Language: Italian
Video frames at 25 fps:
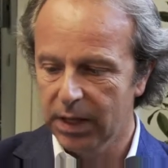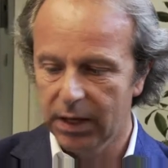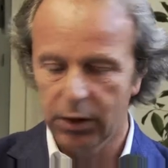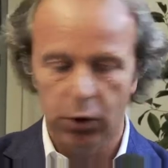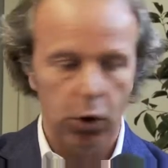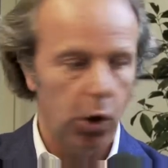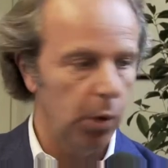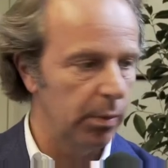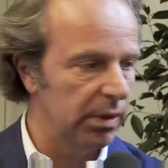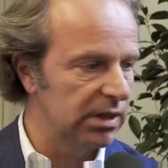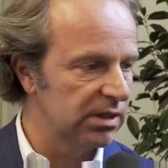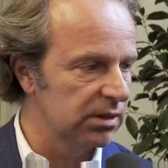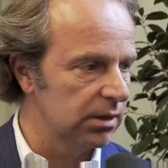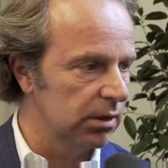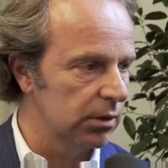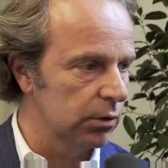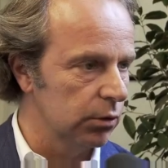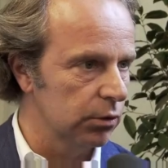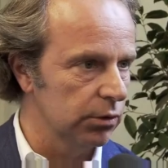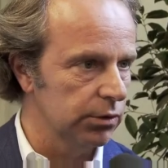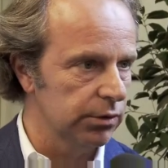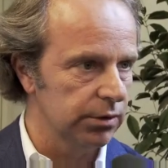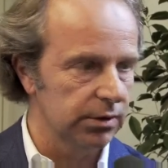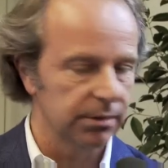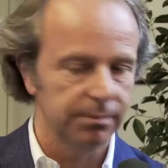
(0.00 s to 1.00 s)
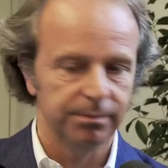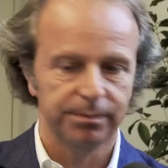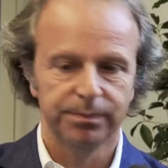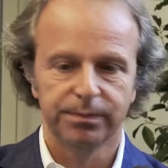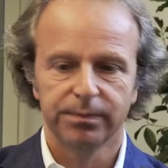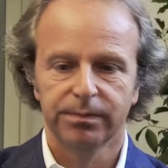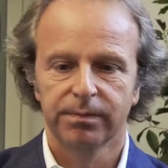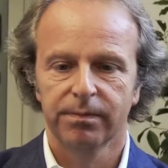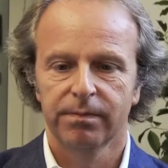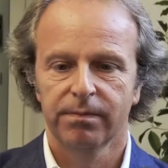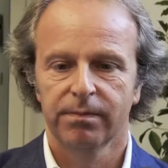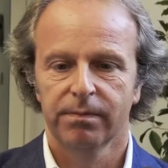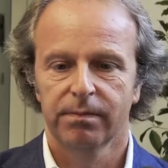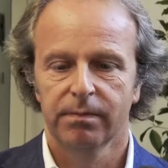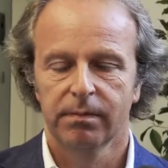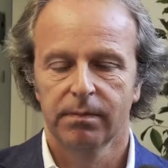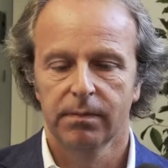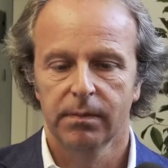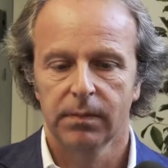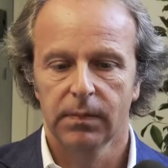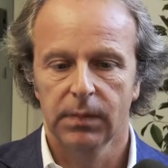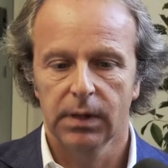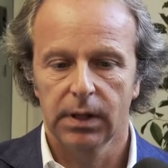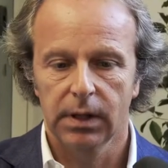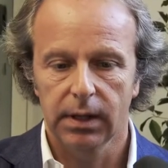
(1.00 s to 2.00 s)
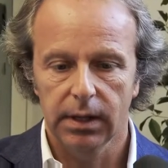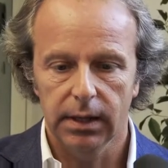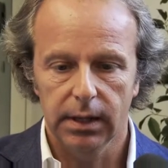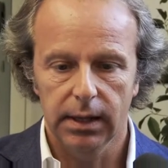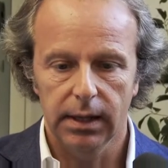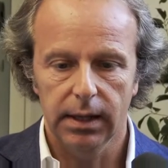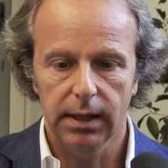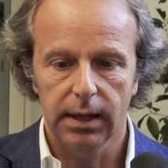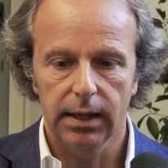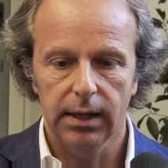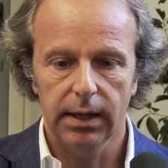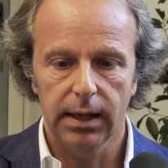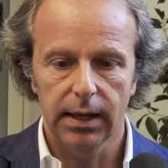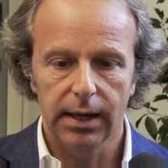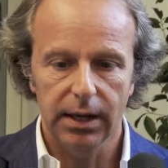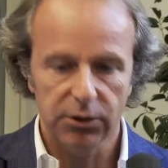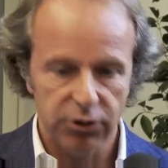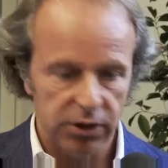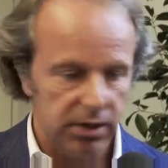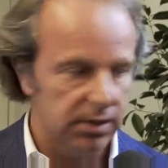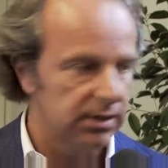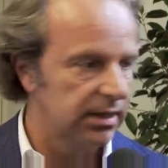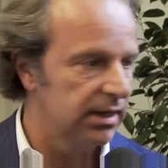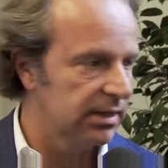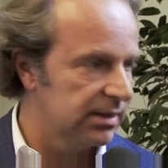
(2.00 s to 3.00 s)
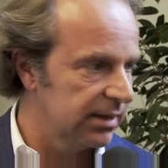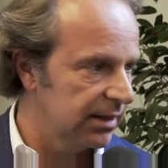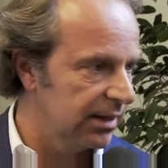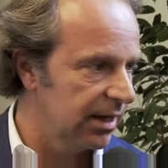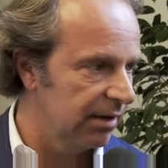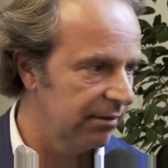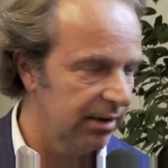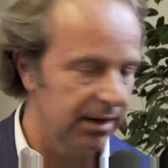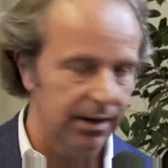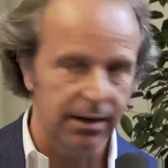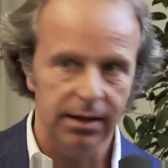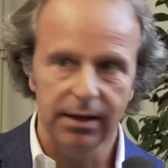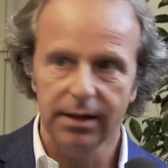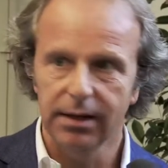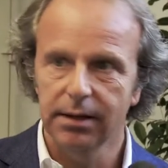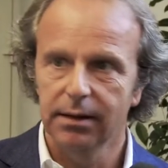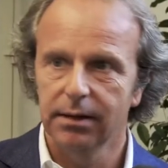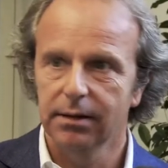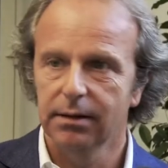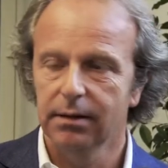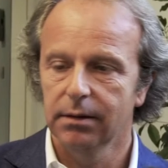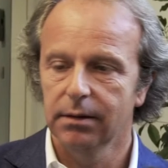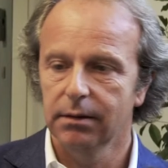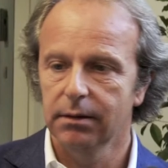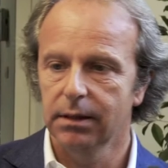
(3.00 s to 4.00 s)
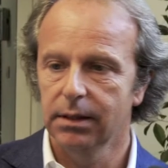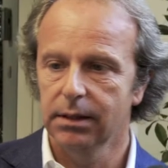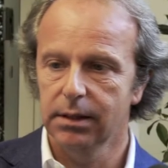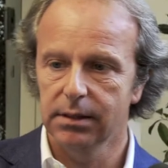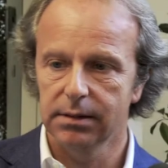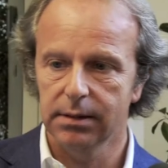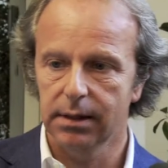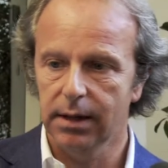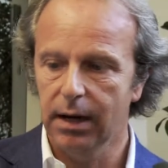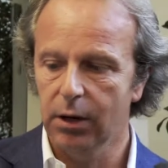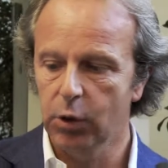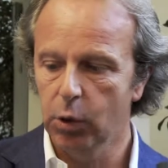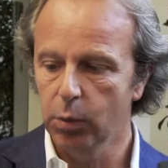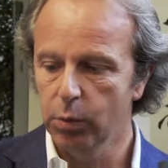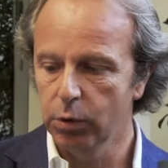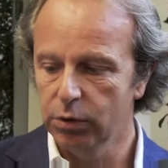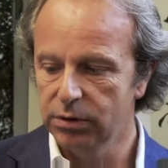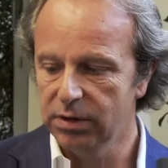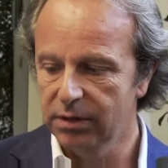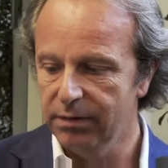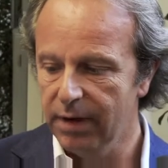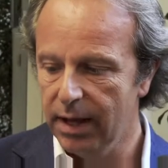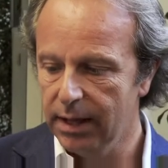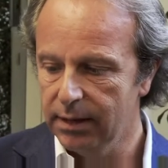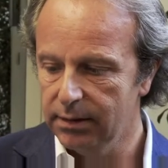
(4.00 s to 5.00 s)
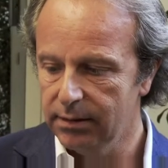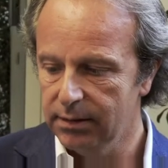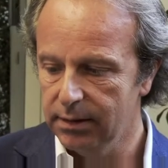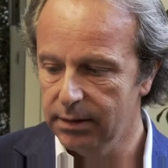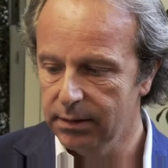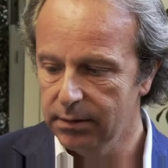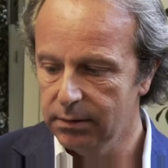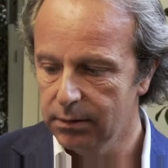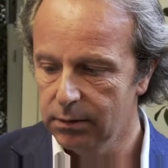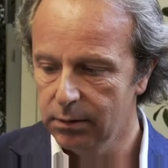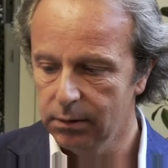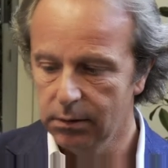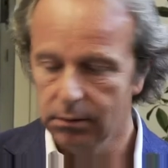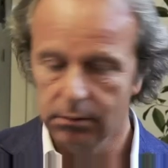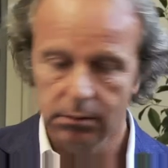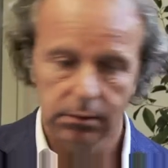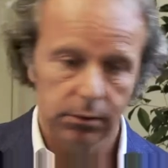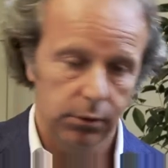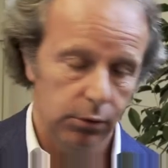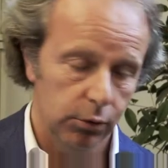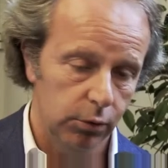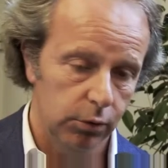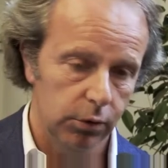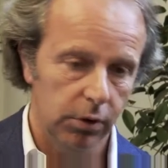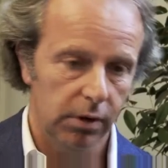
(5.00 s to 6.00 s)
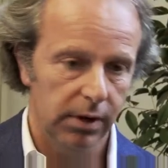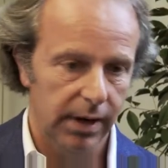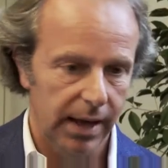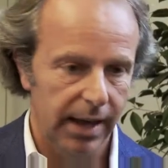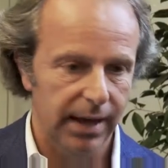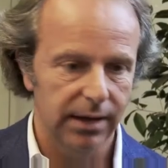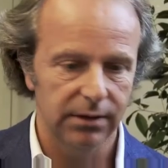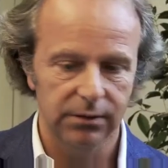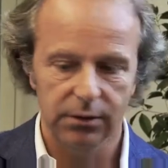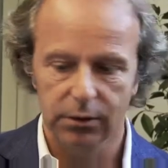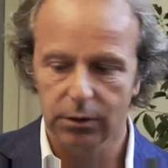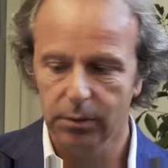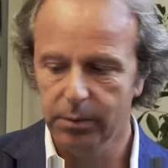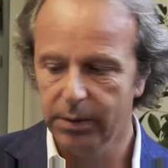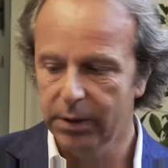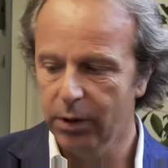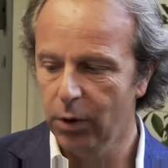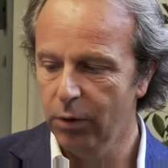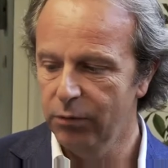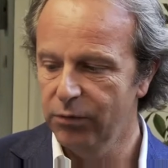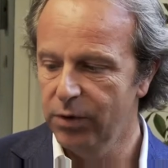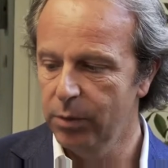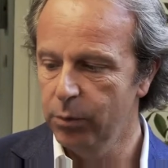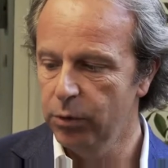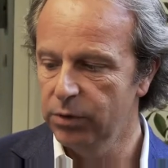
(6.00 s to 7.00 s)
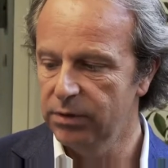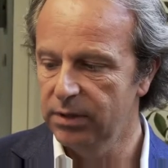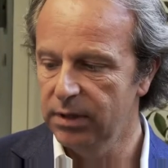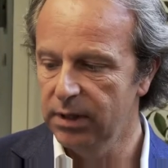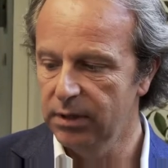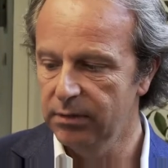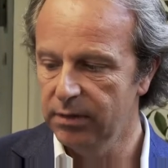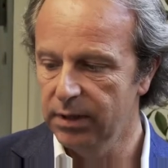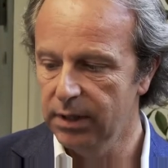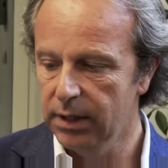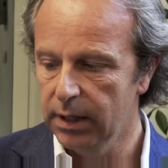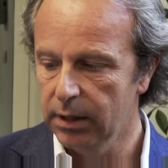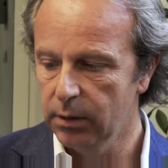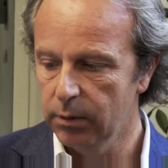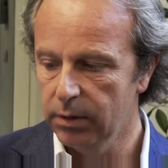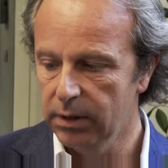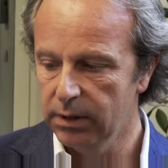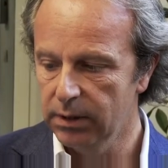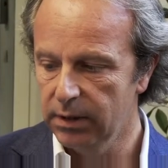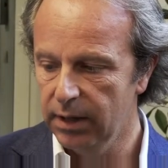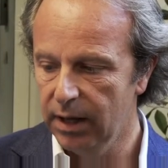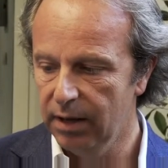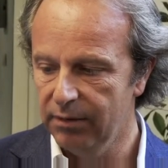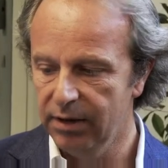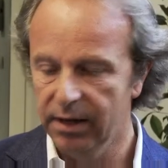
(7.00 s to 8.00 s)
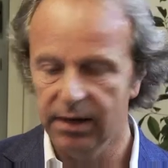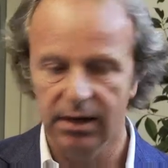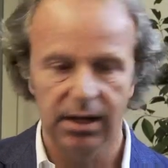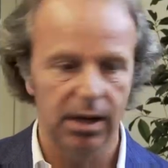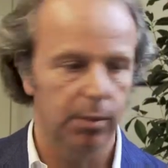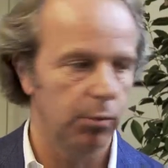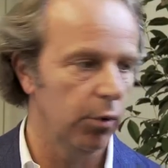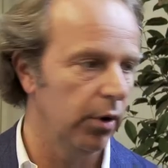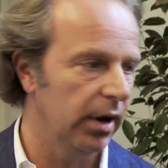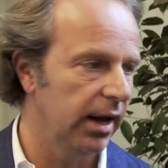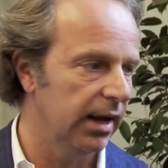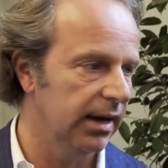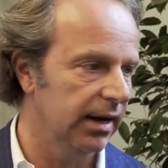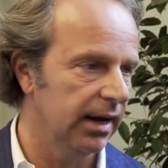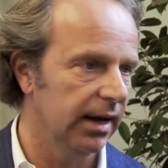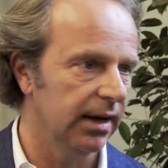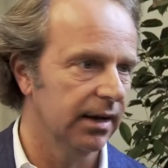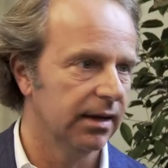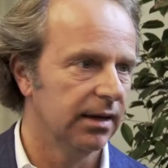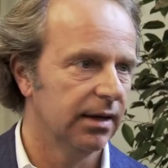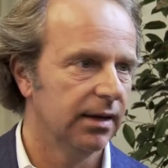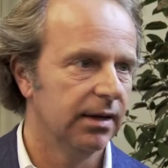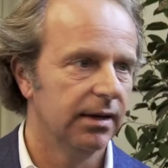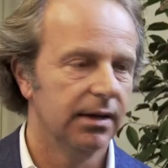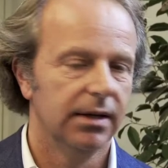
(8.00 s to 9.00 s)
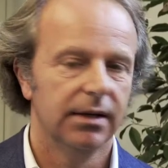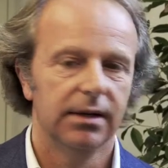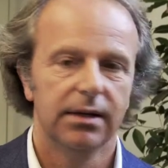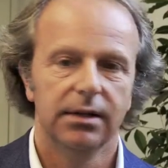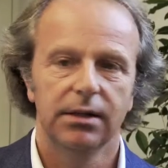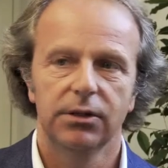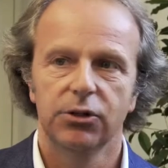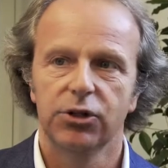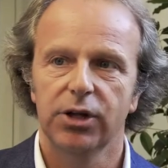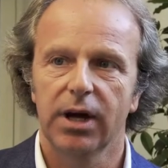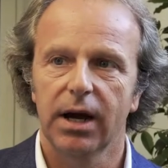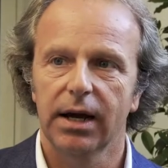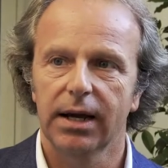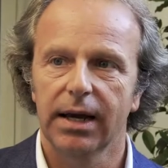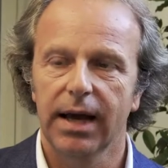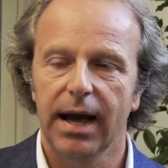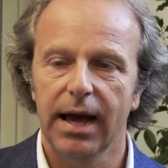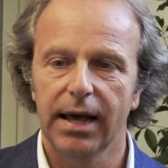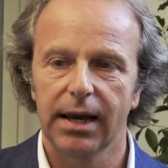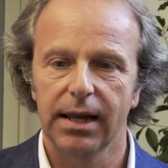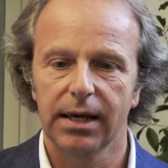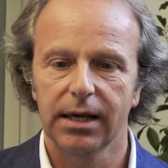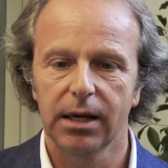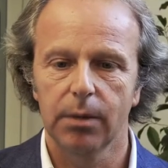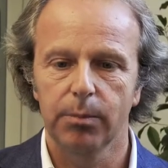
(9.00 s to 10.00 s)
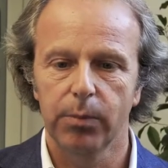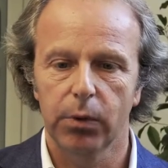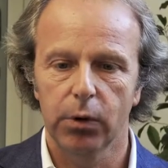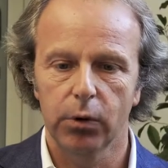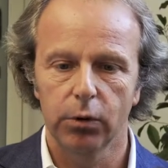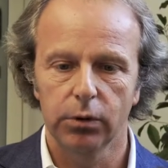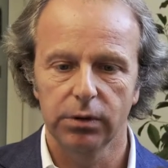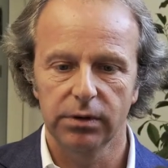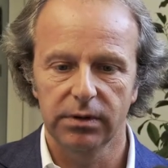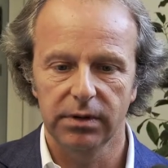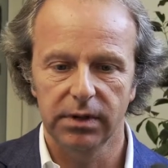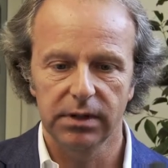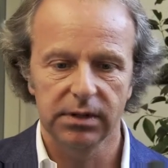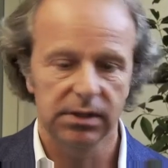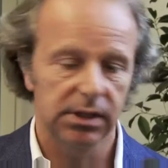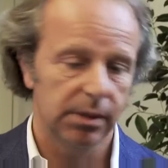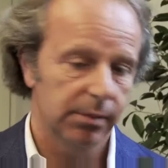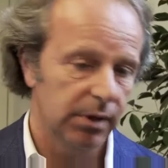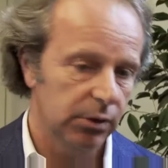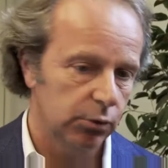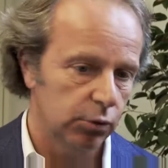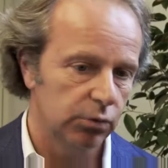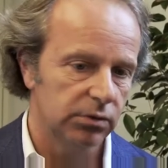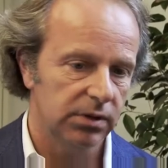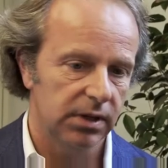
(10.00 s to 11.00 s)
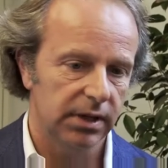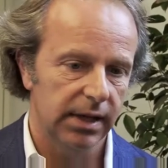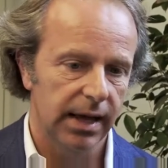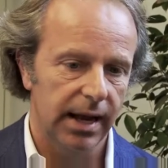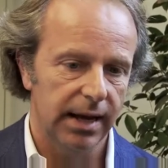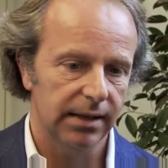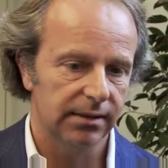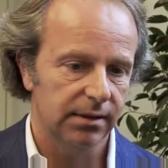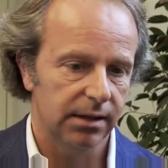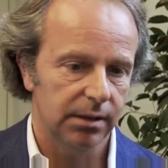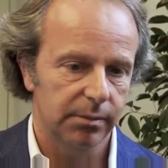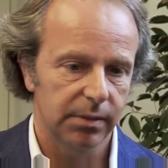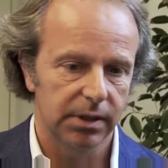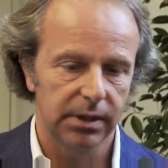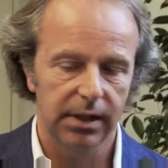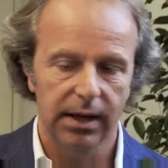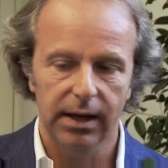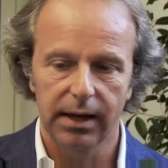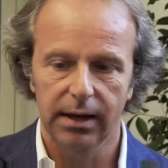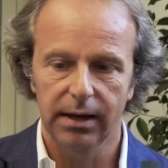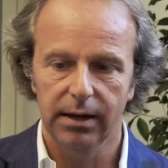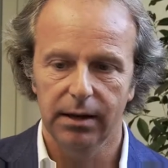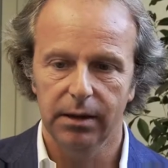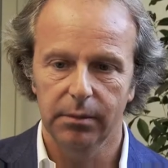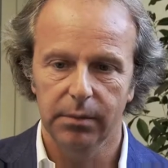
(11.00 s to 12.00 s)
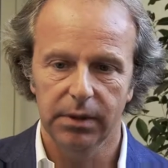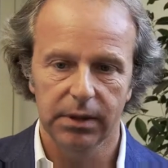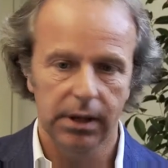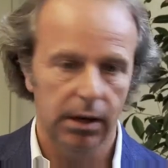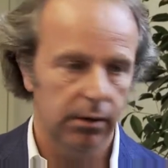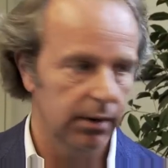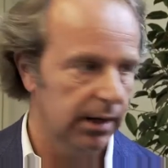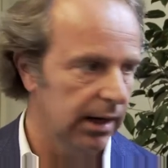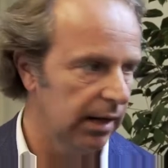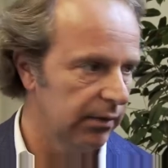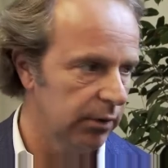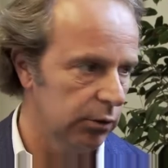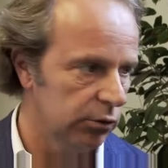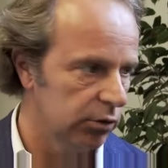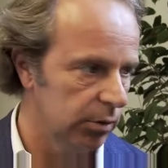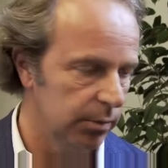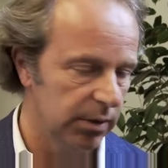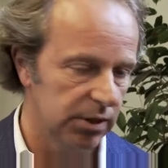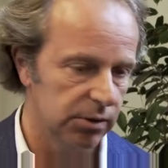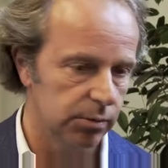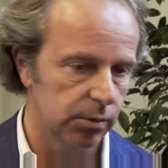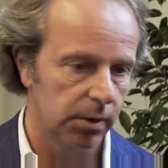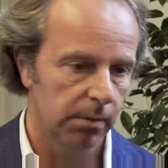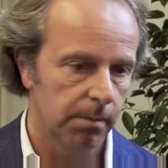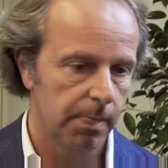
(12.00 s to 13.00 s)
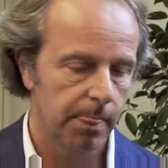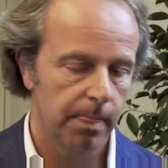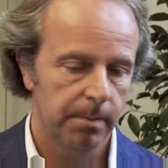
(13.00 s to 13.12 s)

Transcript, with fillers: Gomez e Rossi, e la certezza di averli, quindi saranno motivati l'uno o l'altro per ovvi motivi e quindi averli a Moena già carichi e pronti insieme a tutti gli altri mi dà, mi dà un grande ottimismo.